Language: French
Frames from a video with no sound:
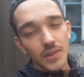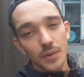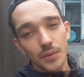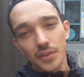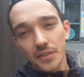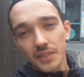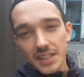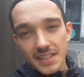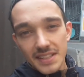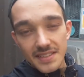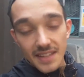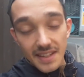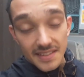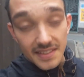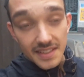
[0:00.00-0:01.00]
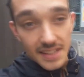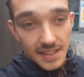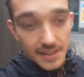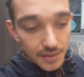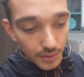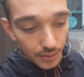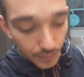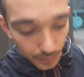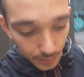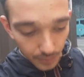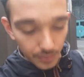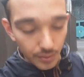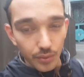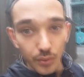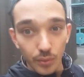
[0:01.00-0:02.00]
On sentait qu'il s'asseyait sur son,
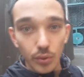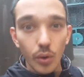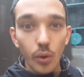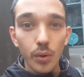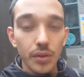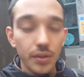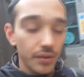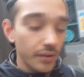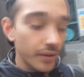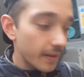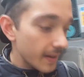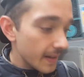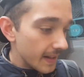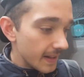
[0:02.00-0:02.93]
sur son trône, tu vois.